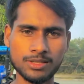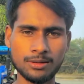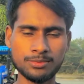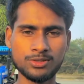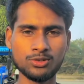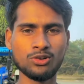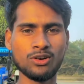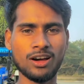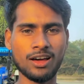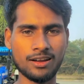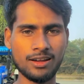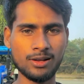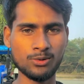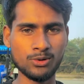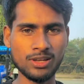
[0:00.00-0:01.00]
मतलब जो
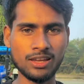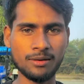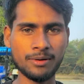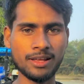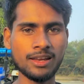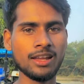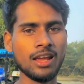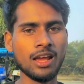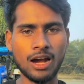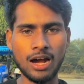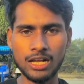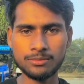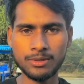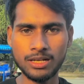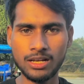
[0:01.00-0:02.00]
अर्निंग हुई है हमारी
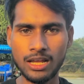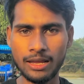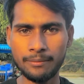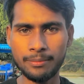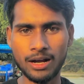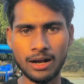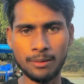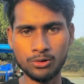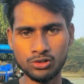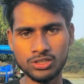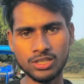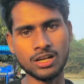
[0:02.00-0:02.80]
आज मैं लाइव आपको